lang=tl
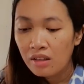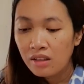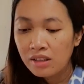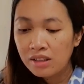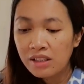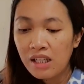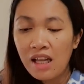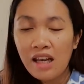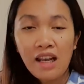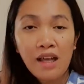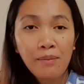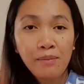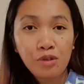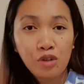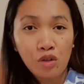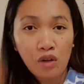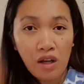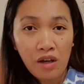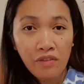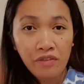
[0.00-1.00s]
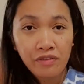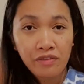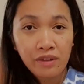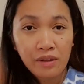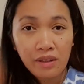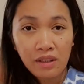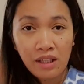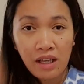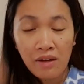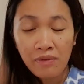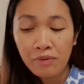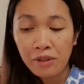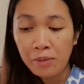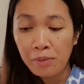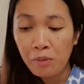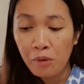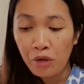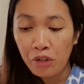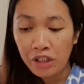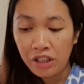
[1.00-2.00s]
Kasi alam nyo, every, every
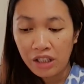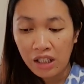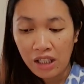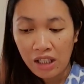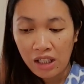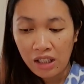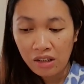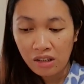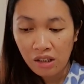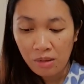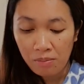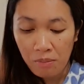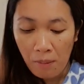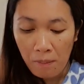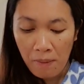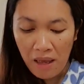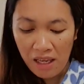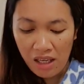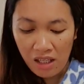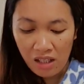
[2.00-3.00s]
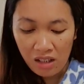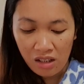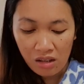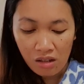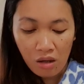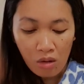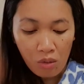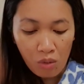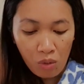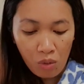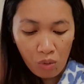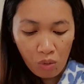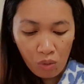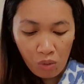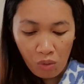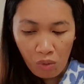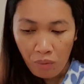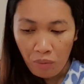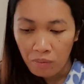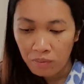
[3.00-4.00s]
morning, nagpapainit ako.